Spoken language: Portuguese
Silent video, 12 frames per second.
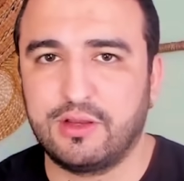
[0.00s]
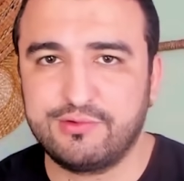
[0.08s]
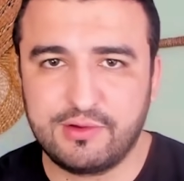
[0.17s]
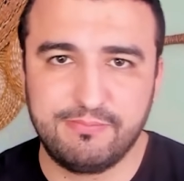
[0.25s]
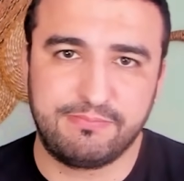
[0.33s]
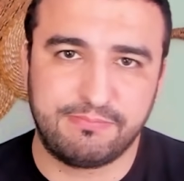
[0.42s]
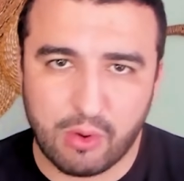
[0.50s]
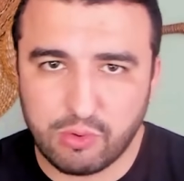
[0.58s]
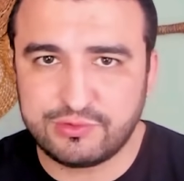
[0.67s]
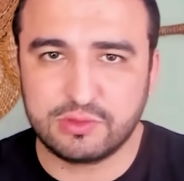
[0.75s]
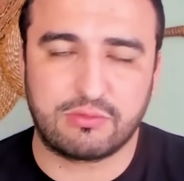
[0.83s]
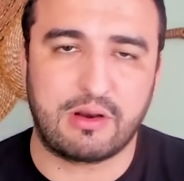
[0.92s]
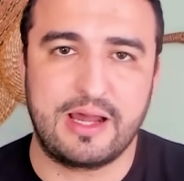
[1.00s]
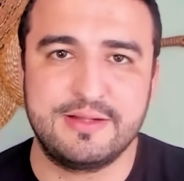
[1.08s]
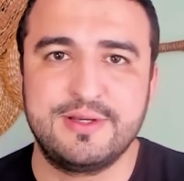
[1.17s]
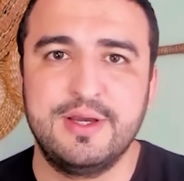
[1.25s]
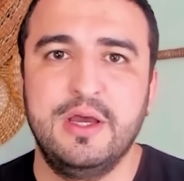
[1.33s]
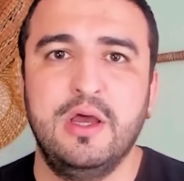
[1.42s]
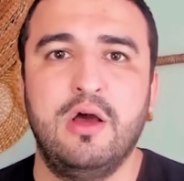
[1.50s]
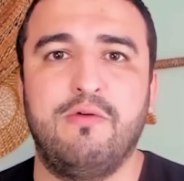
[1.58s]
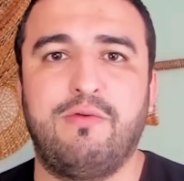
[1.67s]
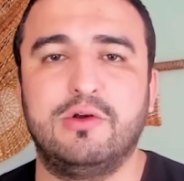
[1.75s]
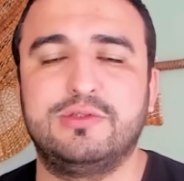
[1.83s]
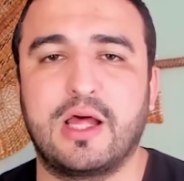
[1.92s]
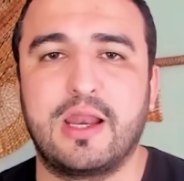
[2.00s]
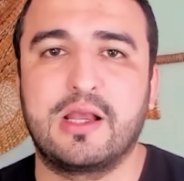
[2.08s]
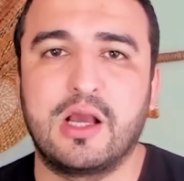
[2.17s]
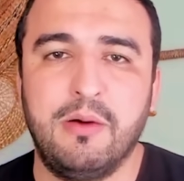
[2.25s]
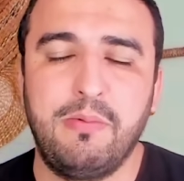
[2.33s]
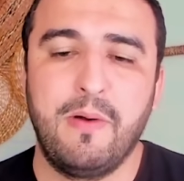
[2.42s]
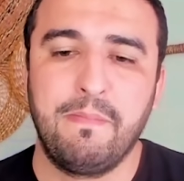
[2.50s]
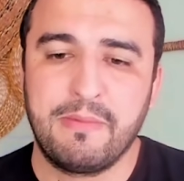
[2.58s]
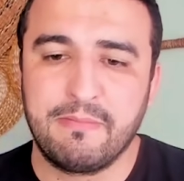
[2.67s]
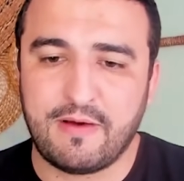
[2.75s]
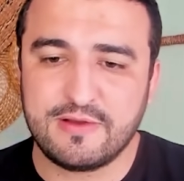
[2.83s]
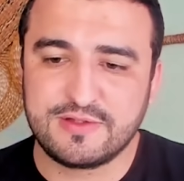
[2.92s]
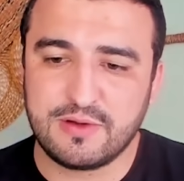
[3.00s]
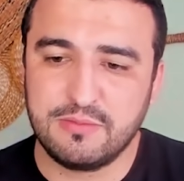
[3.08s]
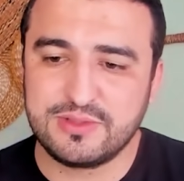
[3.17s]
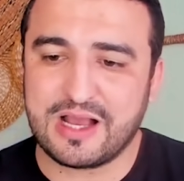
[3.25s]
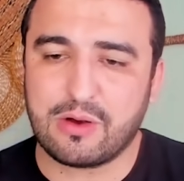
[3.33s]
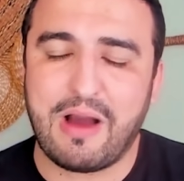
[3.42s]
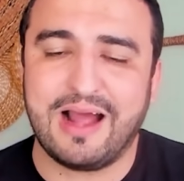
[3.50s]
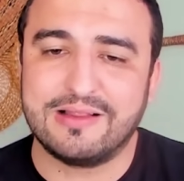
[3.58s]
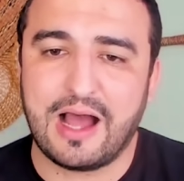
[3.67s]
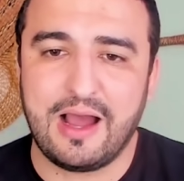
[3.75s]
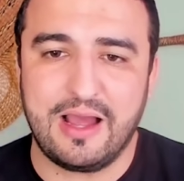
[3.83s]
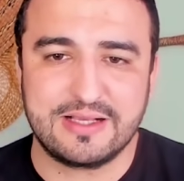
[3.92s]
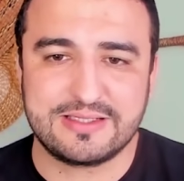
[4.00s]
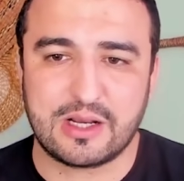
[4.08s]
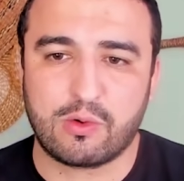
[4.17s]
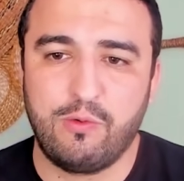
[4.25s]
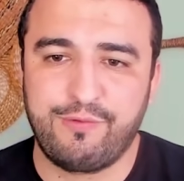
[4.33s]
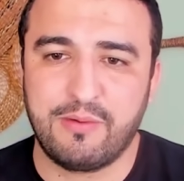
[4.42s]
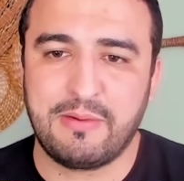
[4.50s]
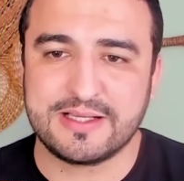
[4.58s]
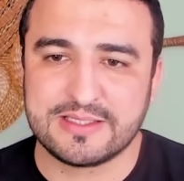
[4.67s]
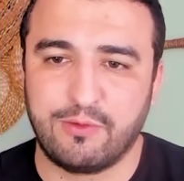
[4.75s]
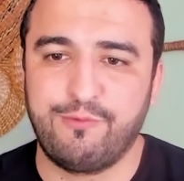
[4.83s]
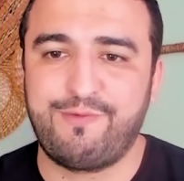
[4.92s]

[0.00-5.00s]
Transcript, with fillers: Acho que poucos titulares vão estar em campo, mas vamos aguardar essa confirmação.